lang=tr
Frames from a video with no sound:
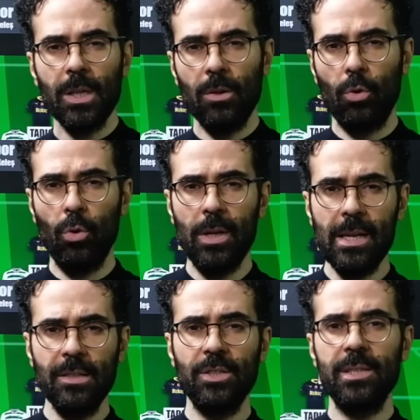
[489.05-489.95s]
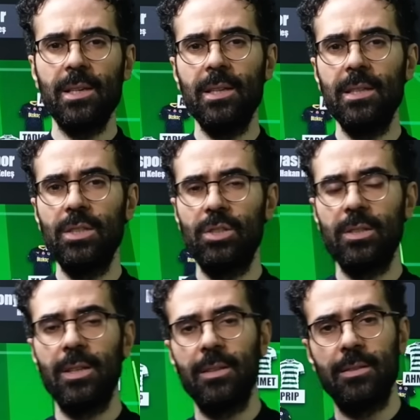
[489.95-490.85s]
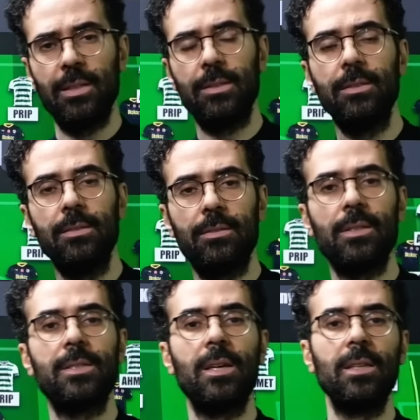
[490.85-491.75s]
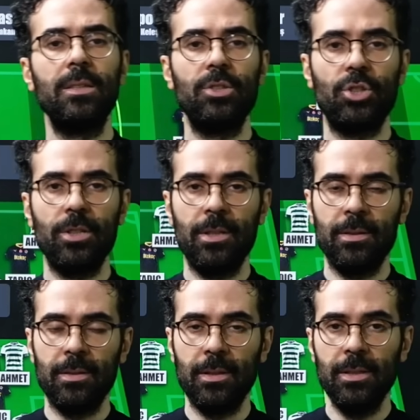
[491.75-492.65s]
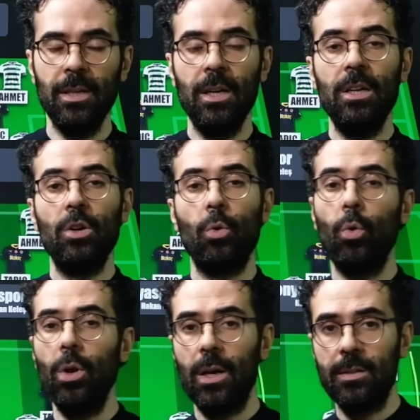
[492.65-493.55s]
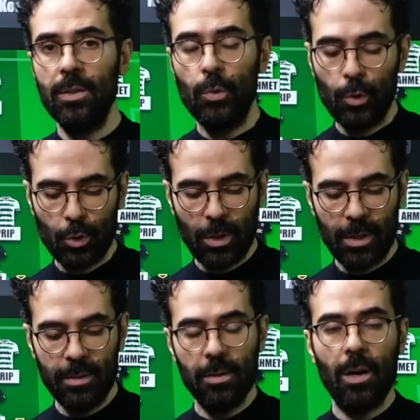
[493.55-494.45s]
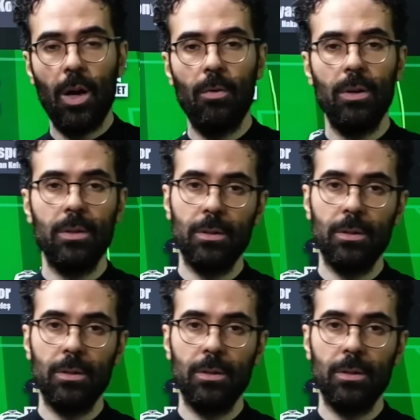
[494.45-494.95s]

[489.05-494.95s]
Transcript: gollerin ceza alanı içinden atılanı, ceza alanı dışından atılanı Gol atan oyuncuların hava,